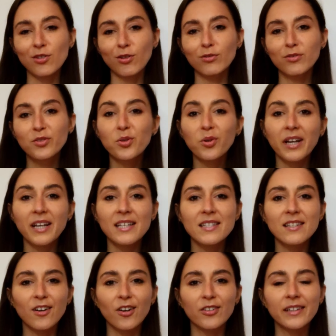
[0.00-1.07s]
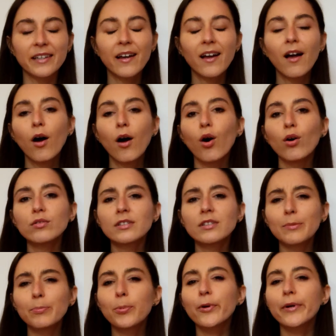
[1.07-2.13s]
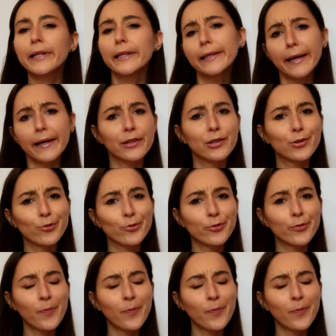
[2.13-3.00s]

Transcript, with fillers: Zacznę od drugiej strony, od typu klientów.